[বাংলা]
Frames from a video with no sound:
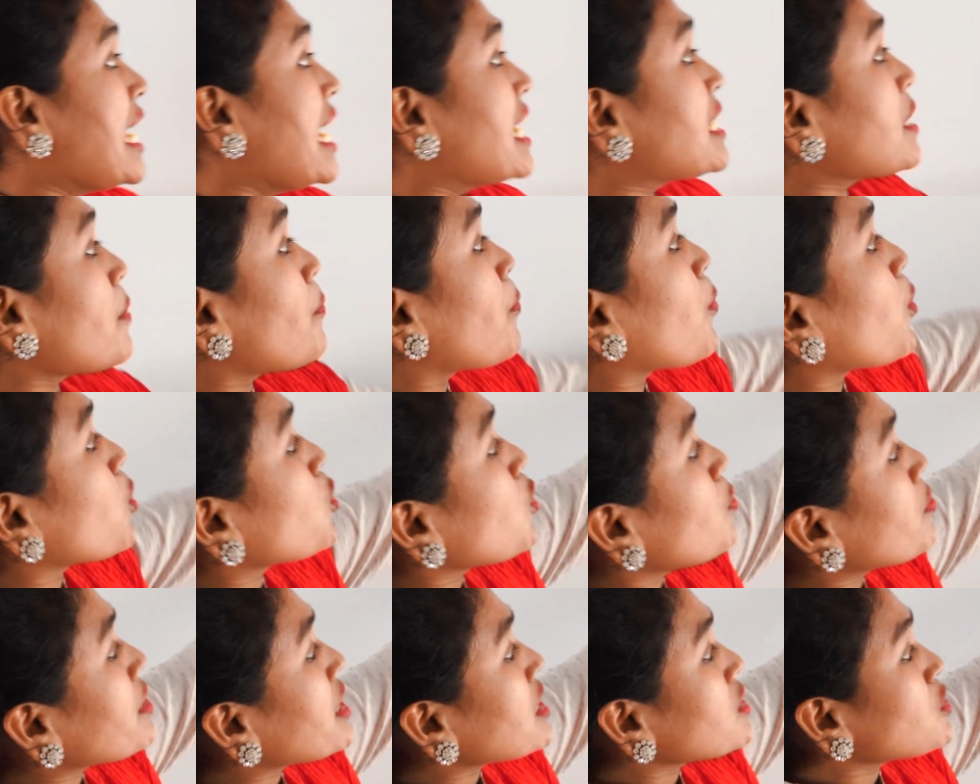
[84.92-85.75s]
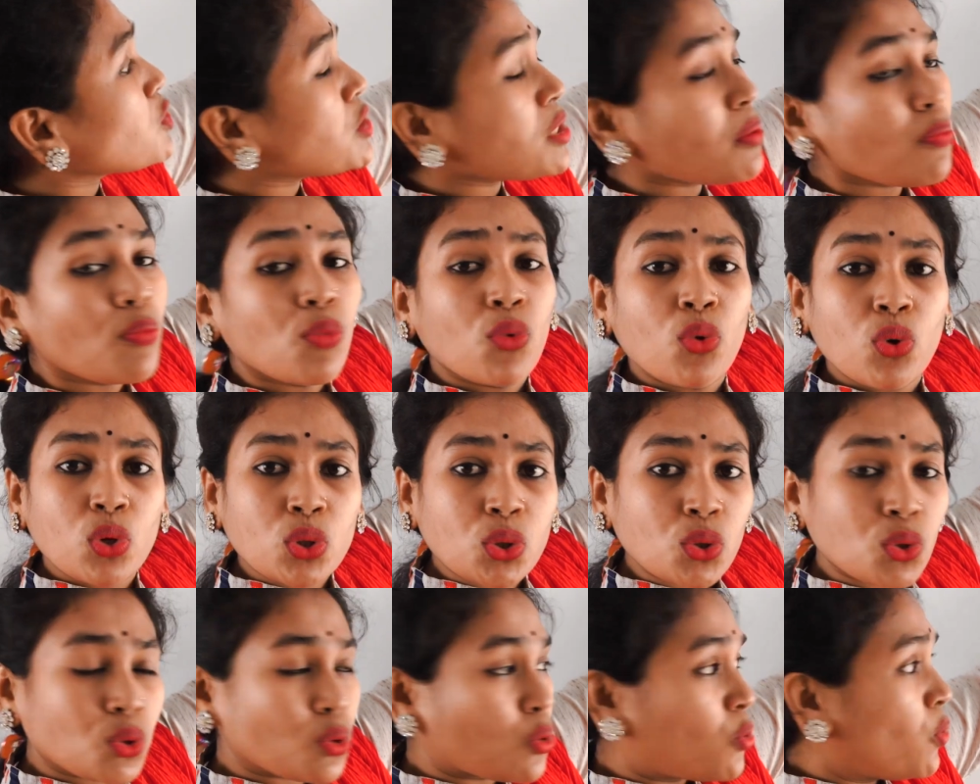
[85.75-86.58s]
এটা প্রথমটা হচ্ছে মূল
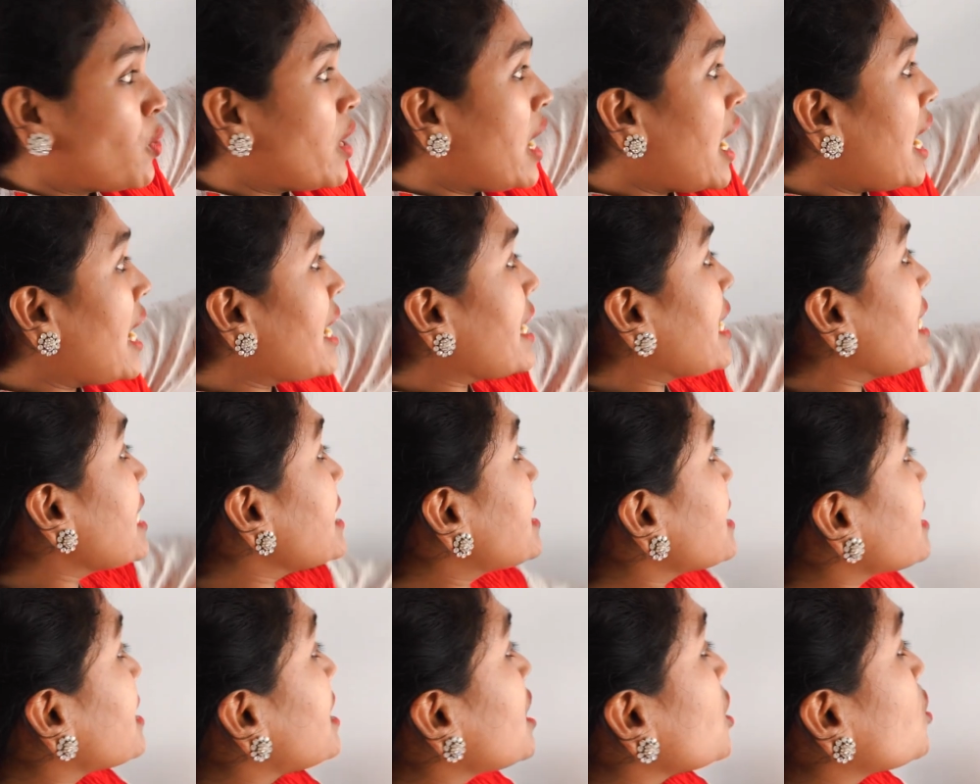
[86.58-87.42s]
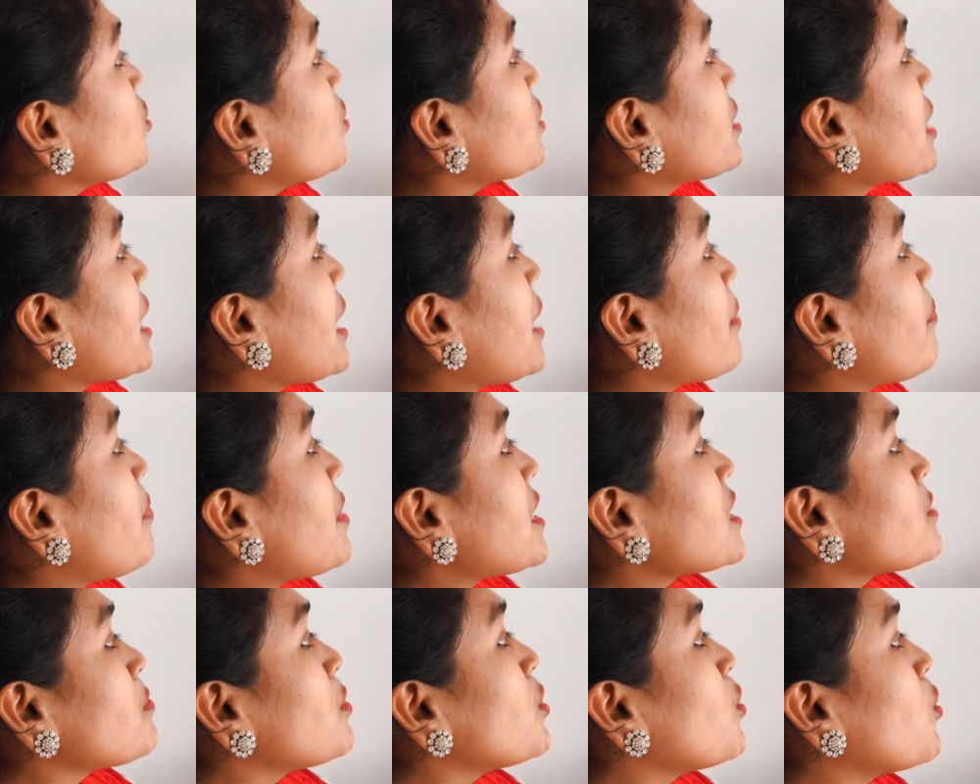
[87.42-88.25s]
সূত্র আর এই যে দ্বিতীয়টা এ
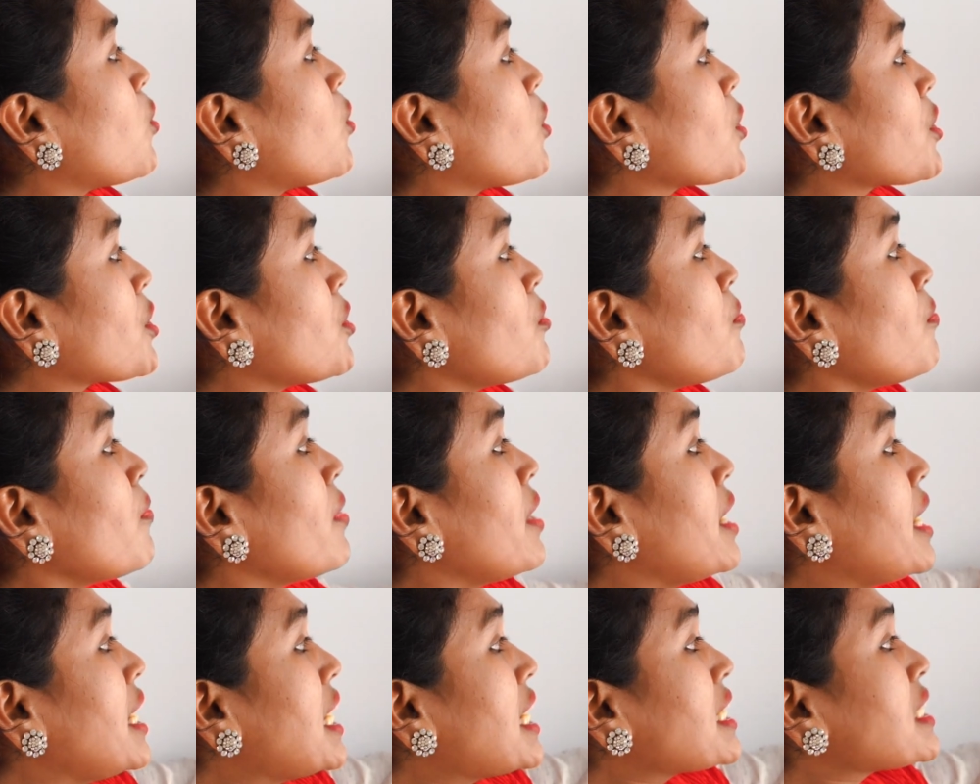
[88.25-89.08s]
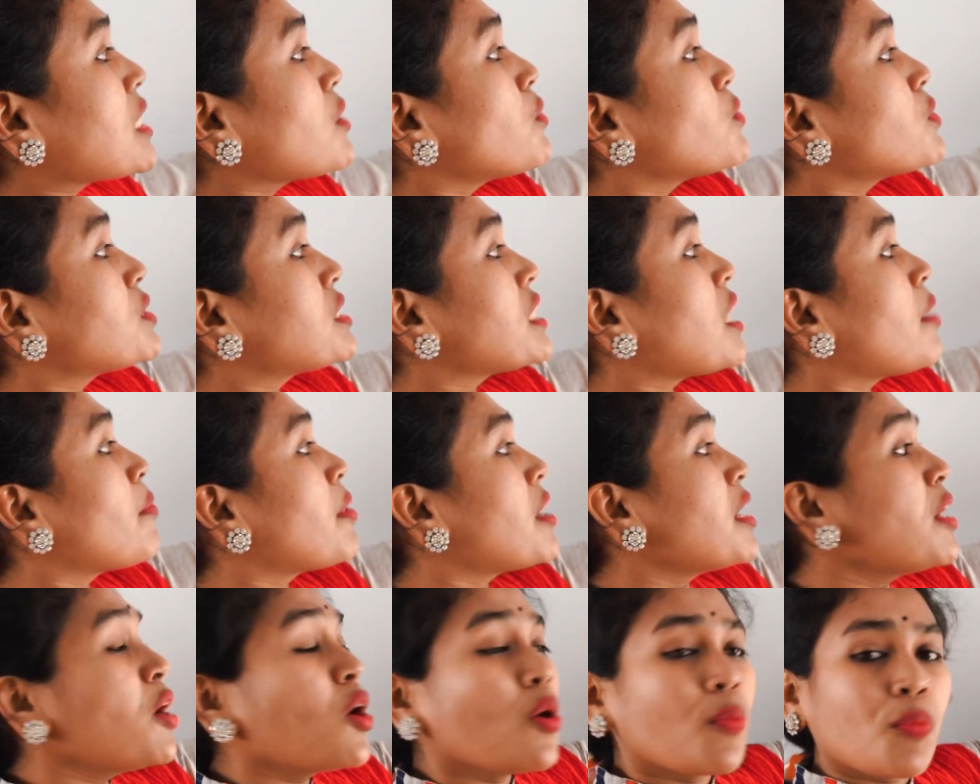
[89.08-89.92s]
প্লাস বি হোল কিউ এটা হচ্ছে
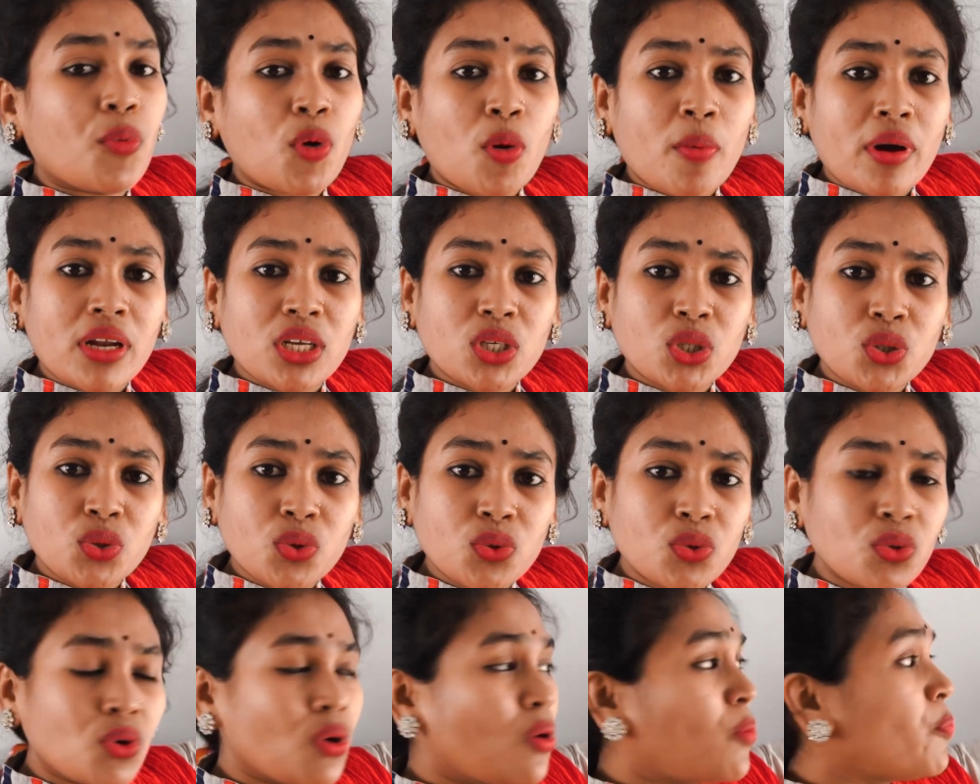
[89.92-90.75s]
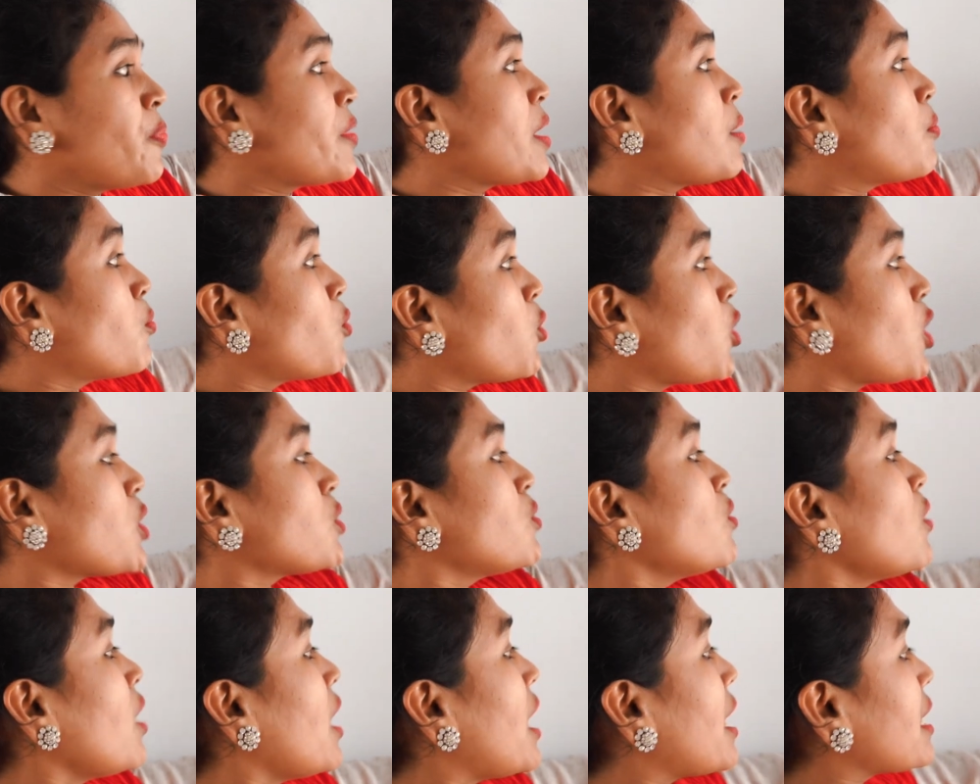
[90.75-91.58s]
আমার প্রমাণের সূত্র মূলত
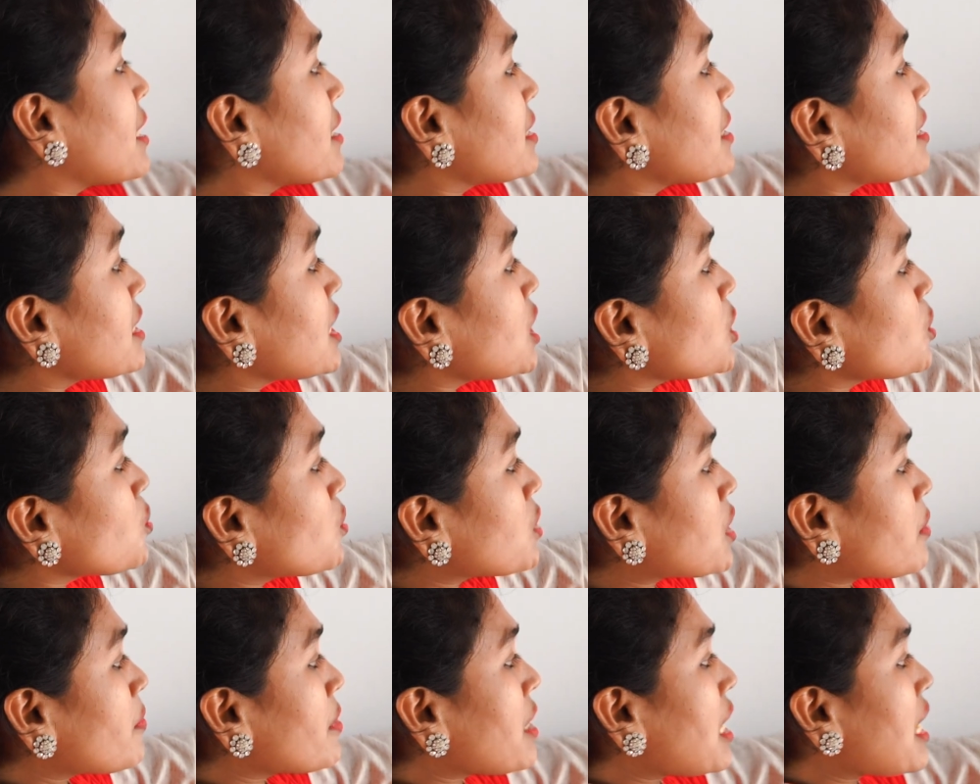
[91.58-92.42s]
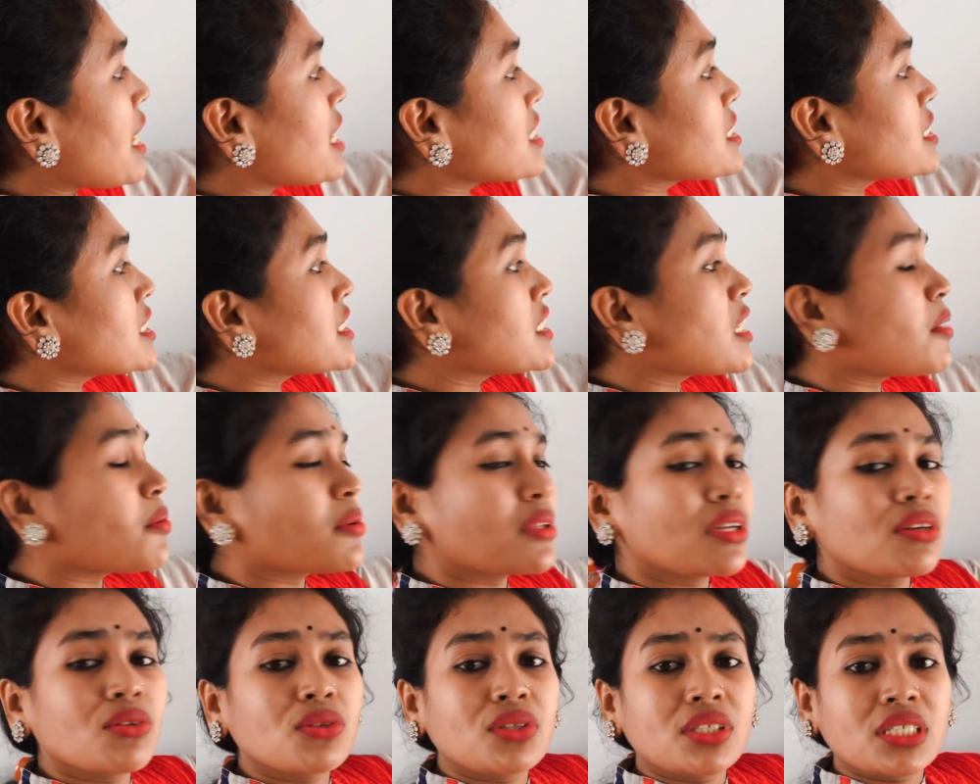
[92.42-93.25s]
আর তৃতীয়টা মানে লাস্ট এটা
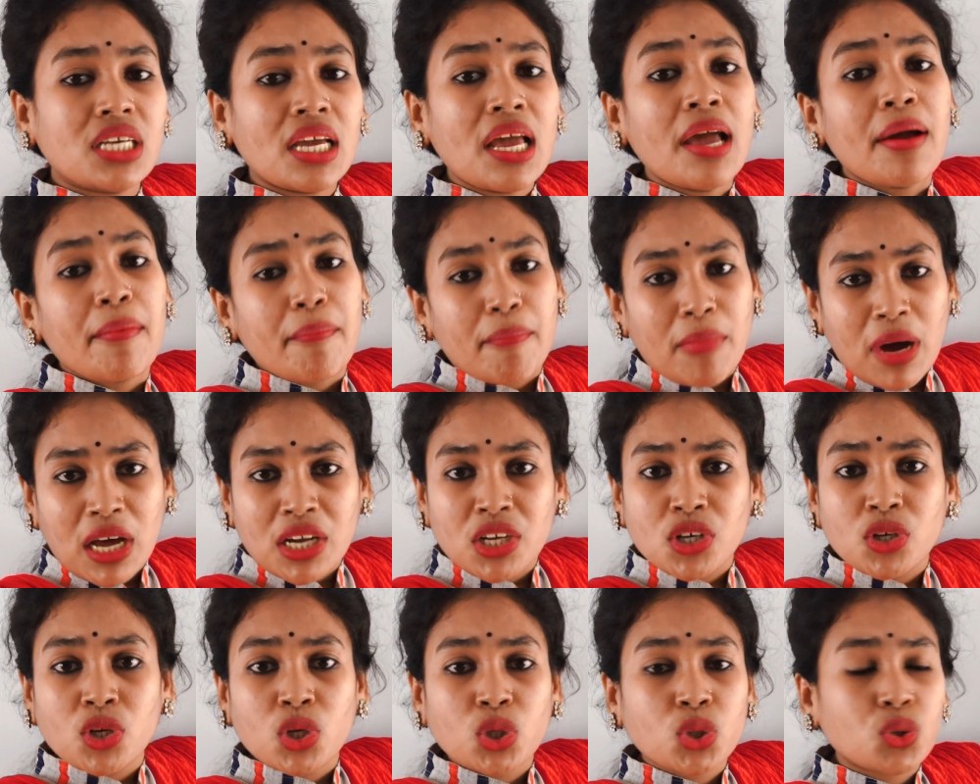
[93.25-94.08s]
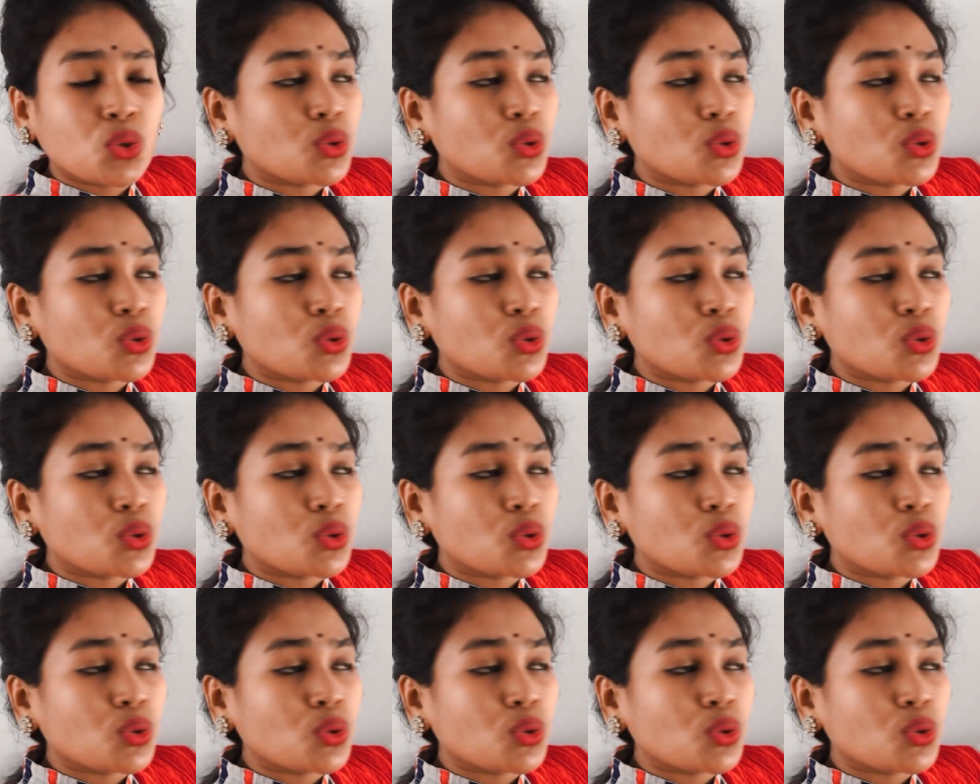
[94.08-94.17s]
আমাদের হচ্ছে মান নির্ণয়